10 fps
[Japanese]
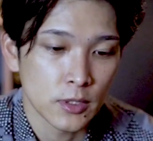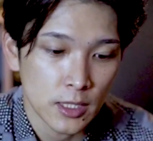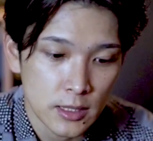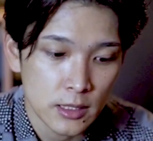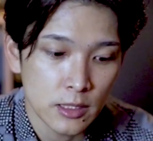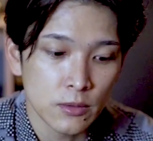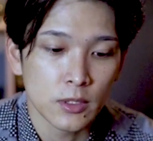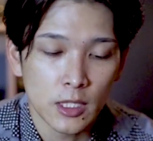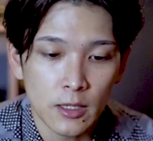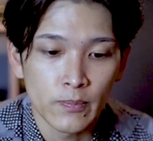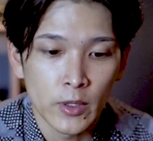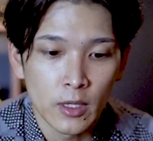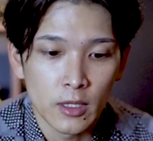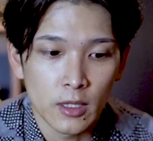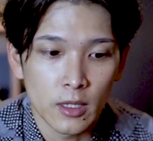たくさんいろんなね、
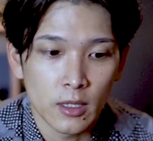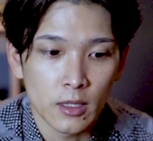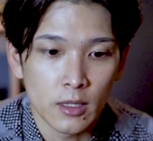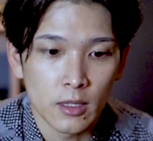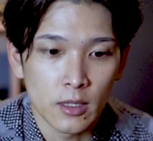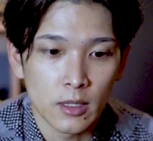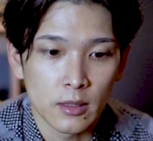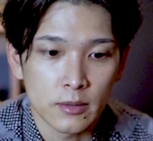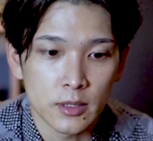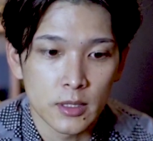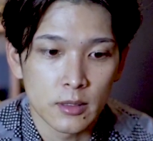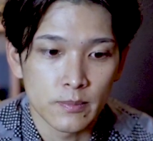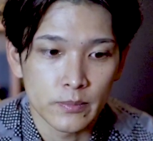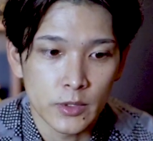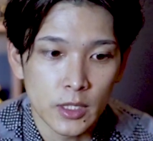
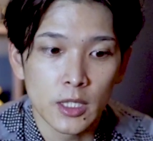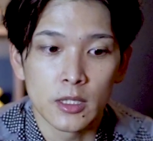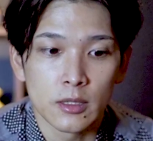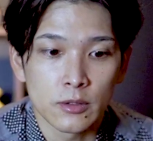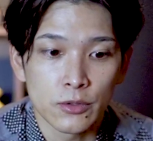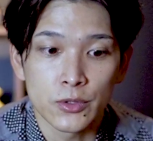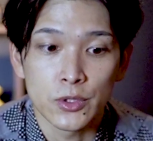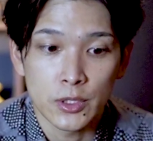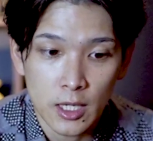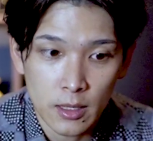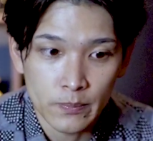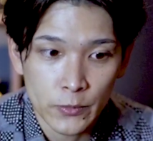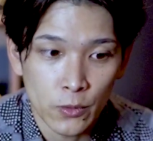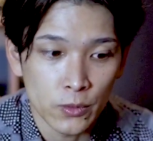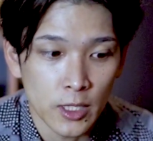えー、いいグッズが
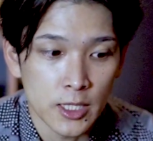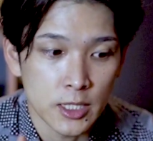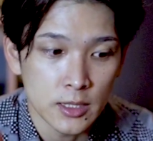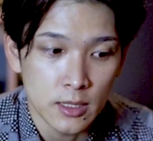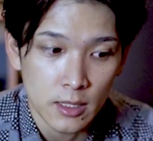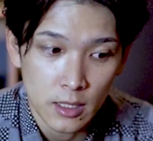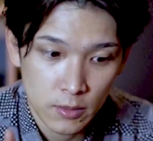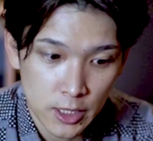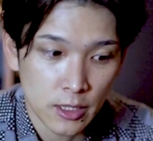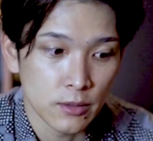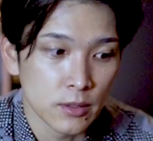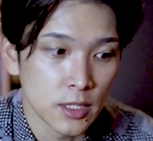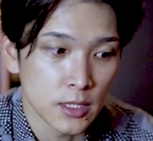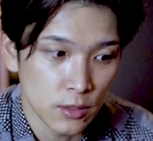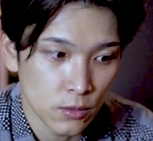ここの会社さんからは出てるん
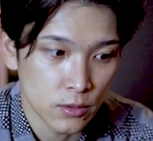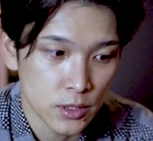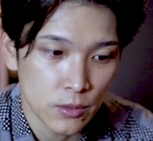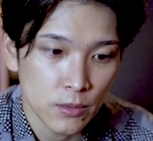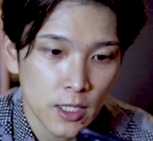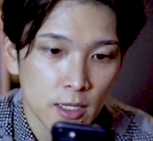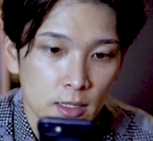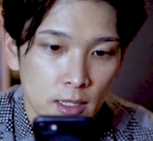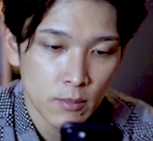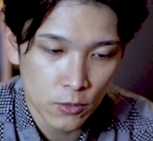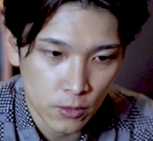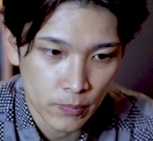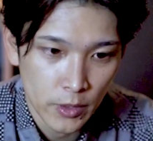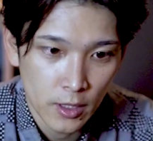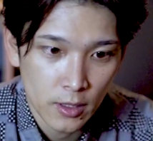ですけどその中で
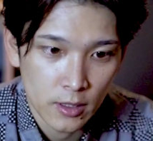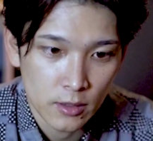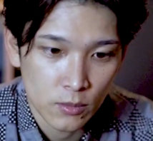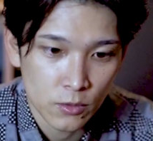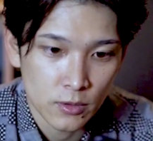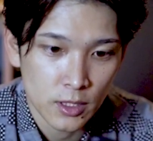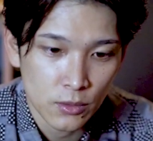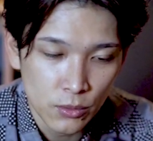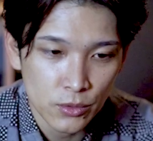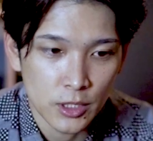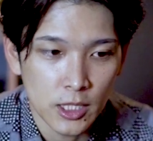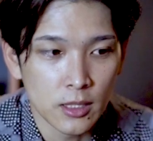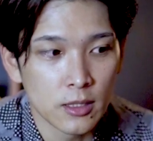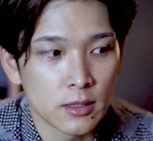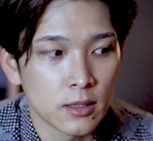も、えー、と僕が特に気
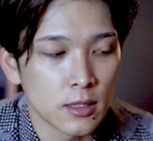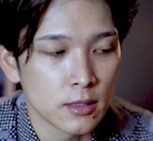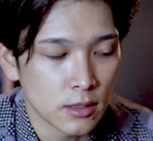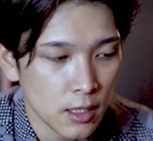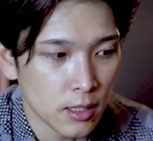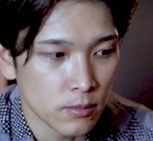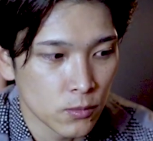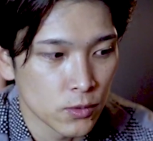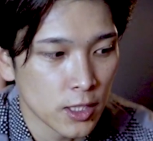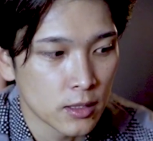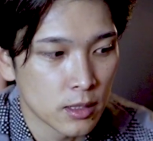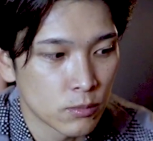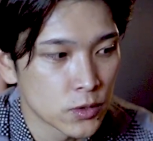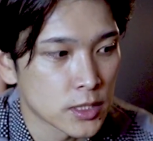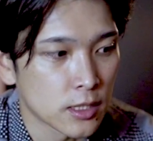に入っていてもう何年
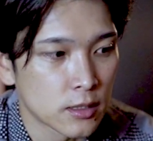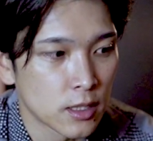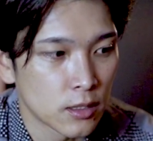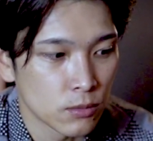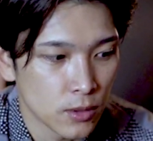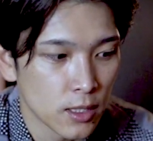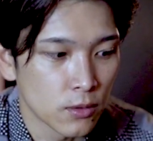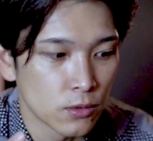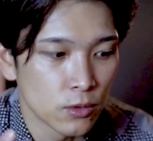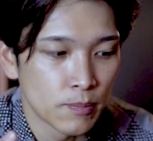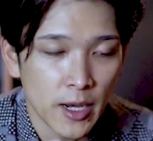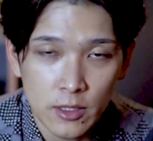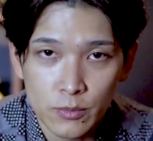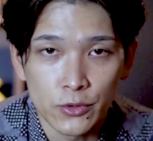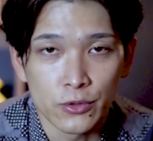も使っているのがこの
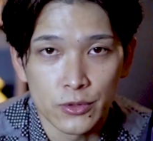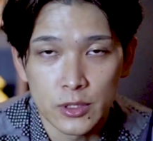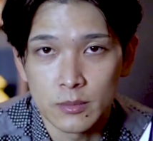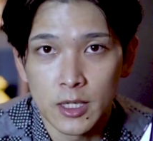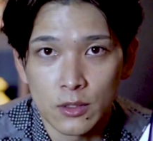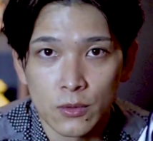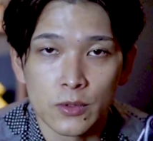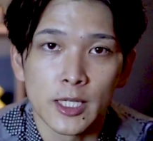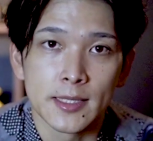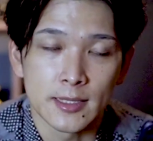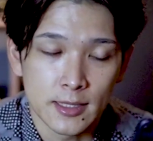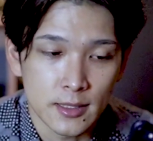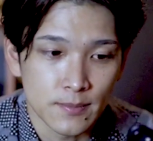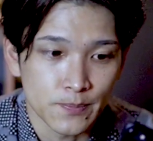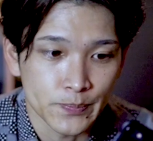パルモというスマートフォンケースで
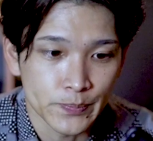す